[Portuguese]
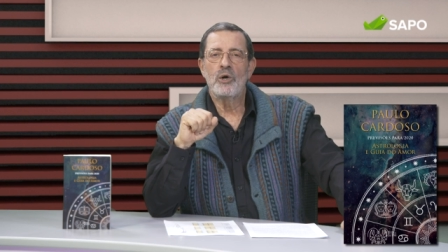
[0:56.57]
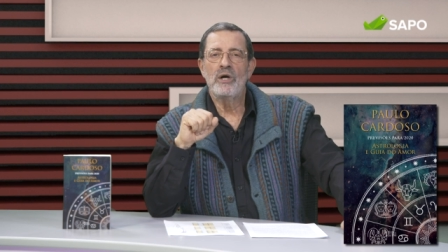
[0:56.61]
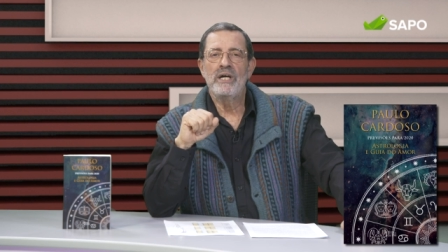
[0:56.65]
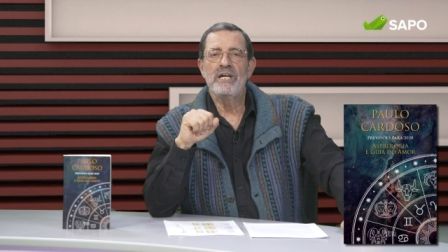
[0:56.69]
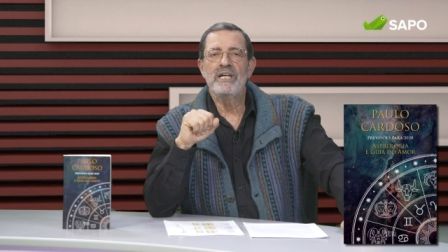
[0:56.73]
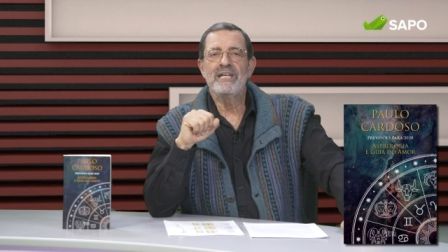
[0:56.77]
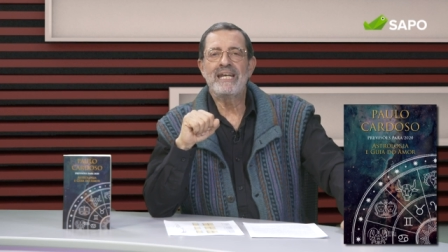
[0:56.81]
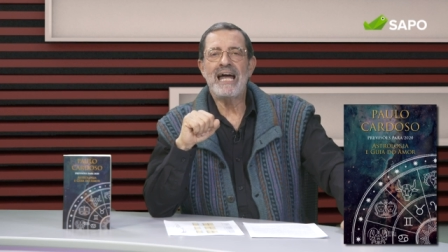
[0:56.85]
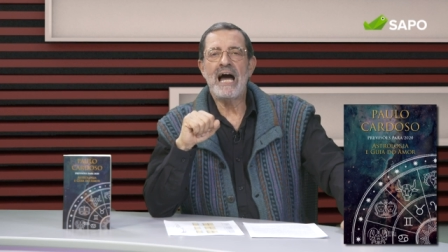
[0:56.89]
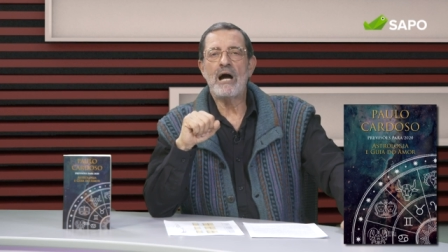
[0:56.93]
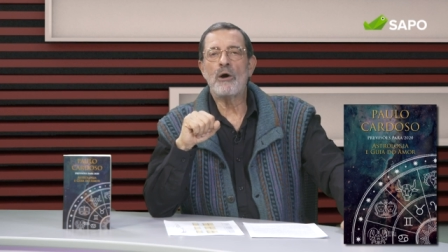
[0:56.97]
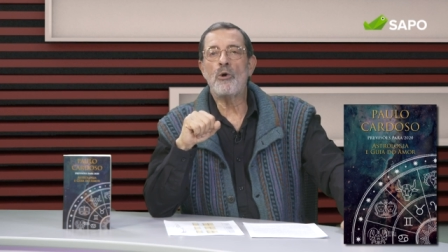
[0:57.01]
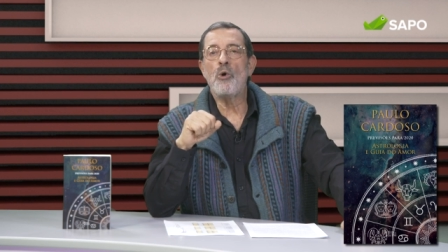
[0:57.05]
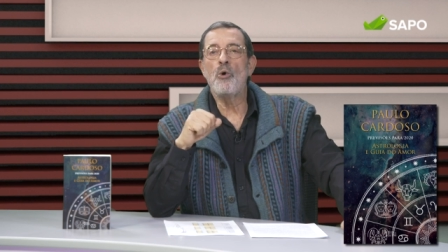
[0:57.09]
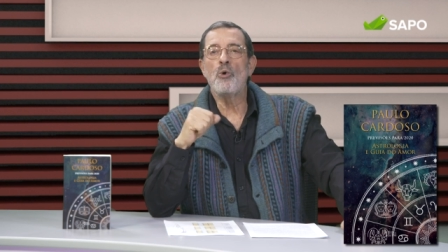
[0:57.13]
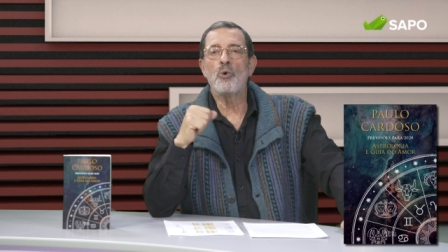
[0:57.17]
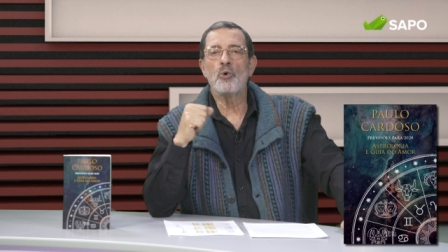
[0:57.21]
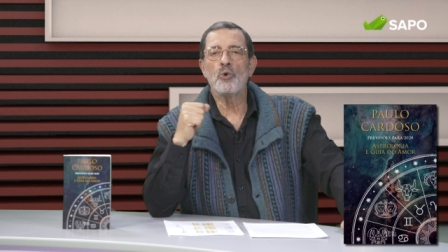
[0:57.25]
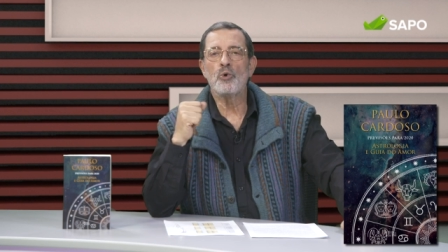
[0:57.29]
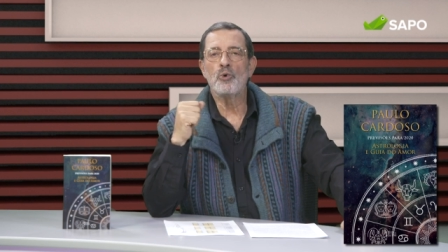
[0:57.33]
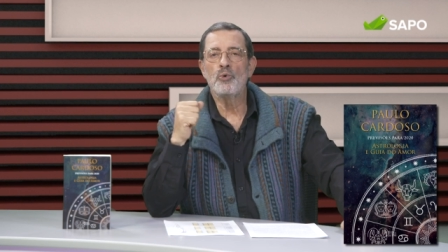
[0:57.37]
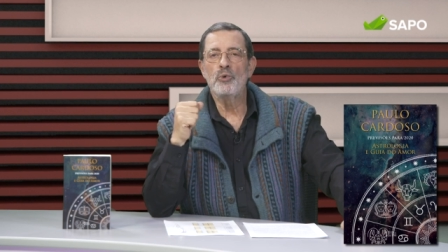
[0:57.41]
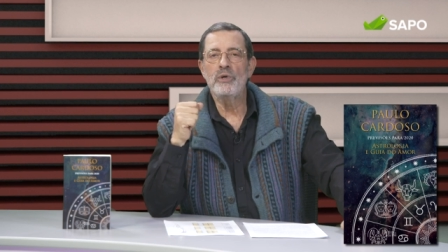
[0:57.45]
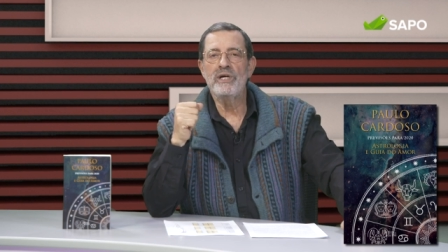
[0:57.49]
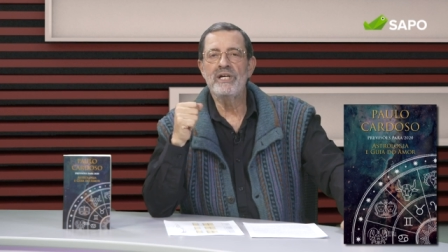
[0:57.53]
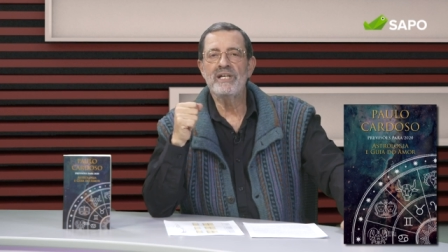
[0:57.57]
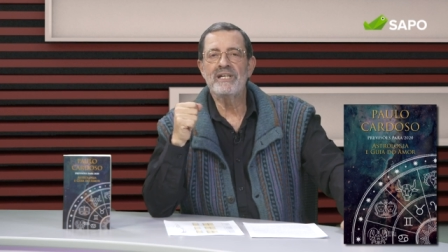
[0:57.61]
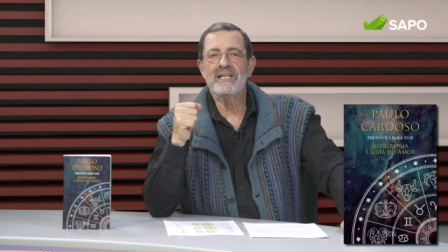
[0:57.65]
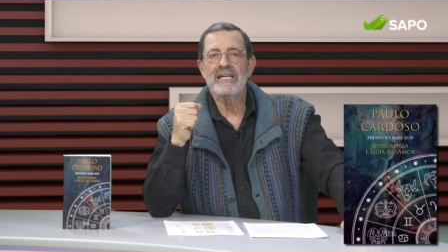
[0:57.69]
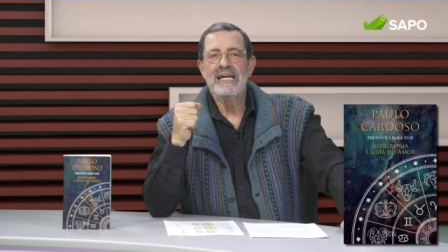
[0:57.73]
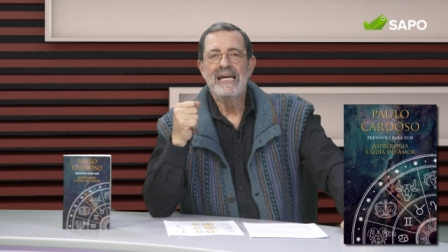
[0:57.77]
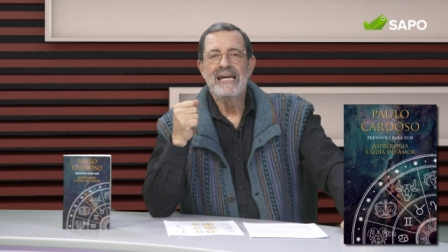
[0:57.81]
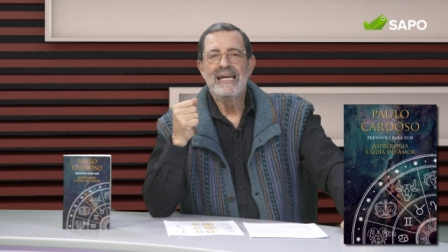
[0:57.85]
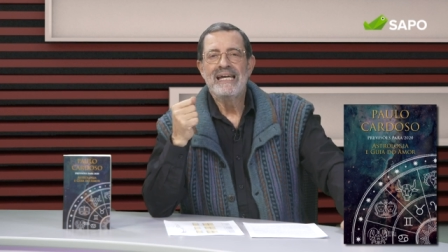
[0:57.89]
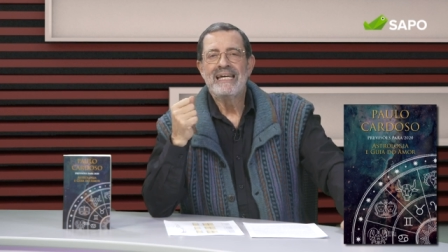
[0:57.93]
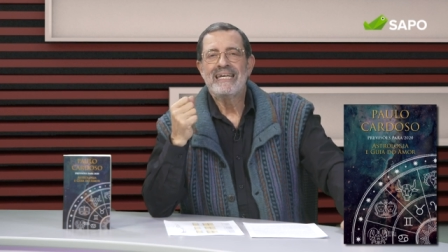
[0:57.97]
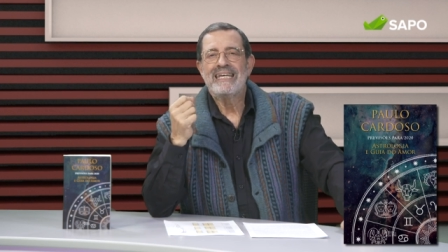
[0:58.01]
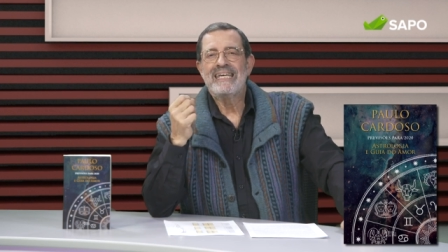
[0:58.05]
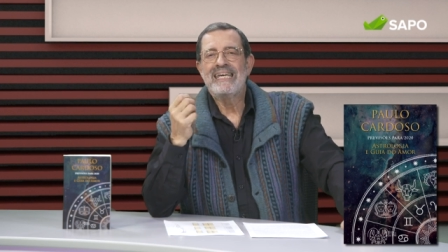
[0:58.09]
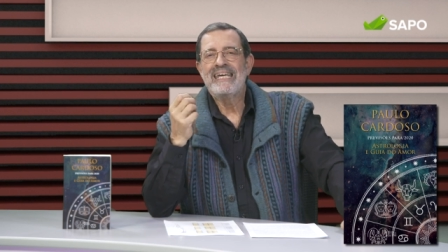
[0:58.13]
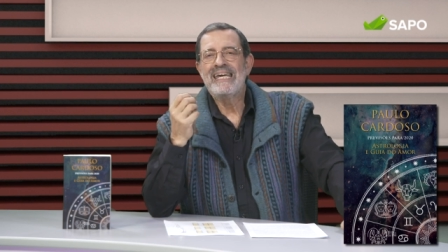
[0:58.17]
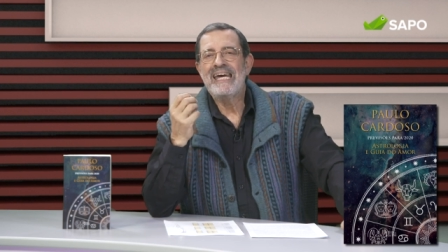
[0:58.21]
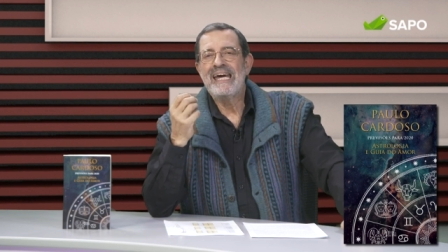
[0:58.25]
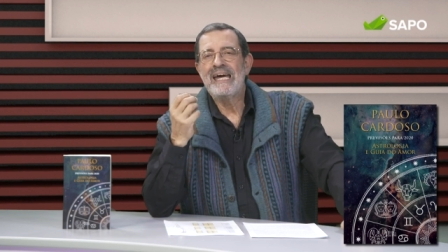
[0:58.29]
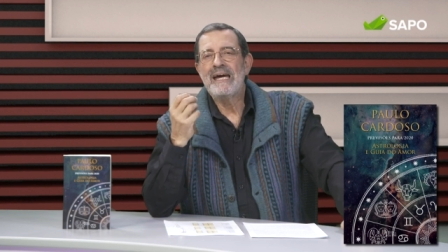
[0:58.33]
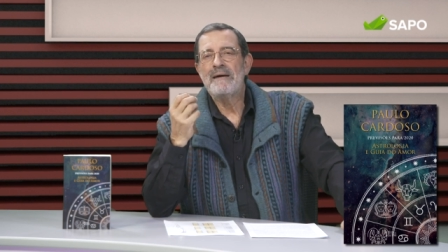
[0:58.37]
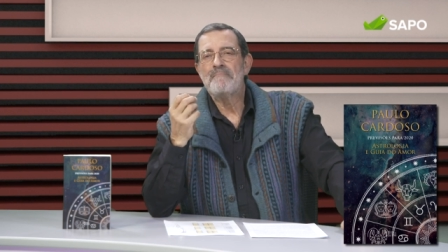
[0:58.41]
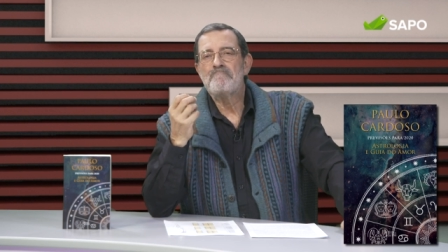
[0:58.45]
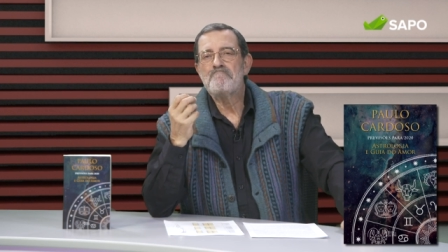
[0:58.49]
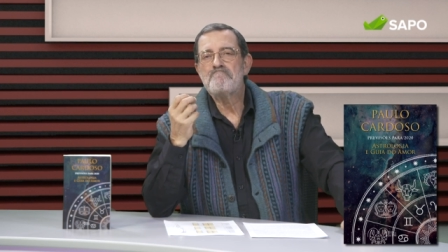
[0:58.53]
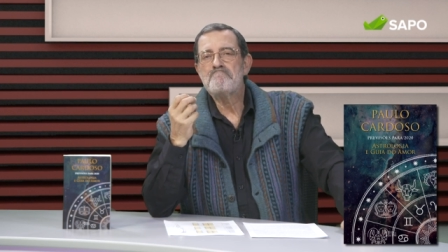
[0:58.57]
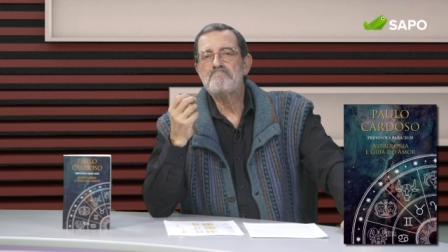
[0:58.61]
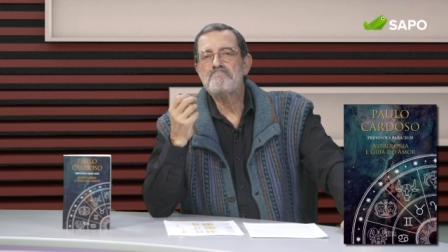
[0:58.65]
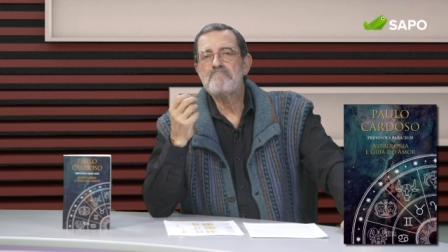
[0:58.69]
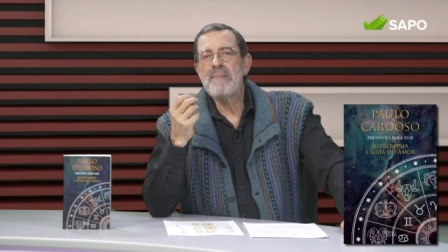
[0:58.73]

uh, irá concluir que é